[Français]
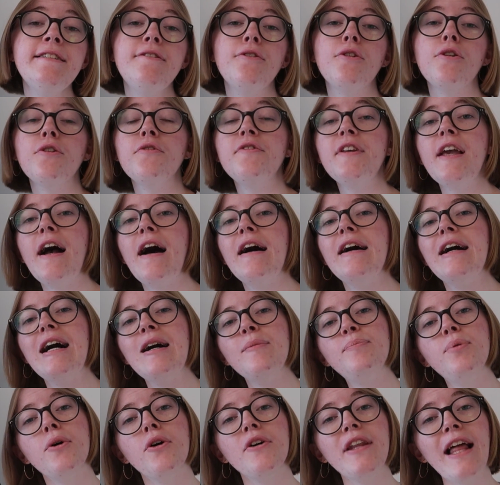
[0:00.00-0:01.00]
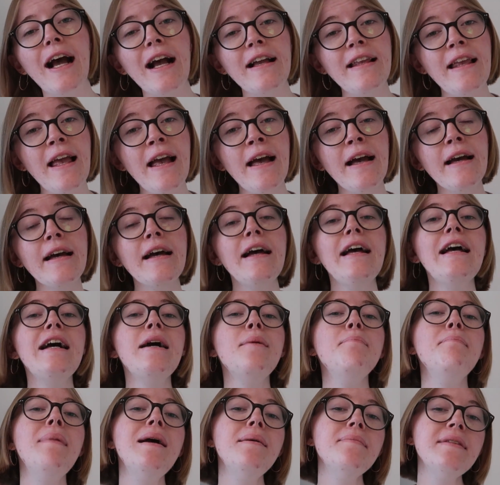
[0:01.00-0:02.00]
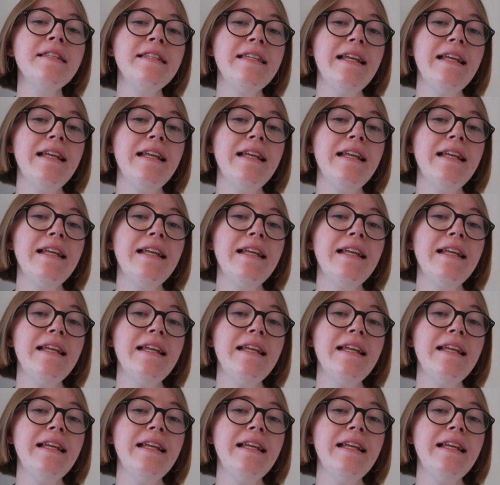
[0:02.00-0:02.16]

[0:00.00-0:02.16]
si on vient un peu en arrière, même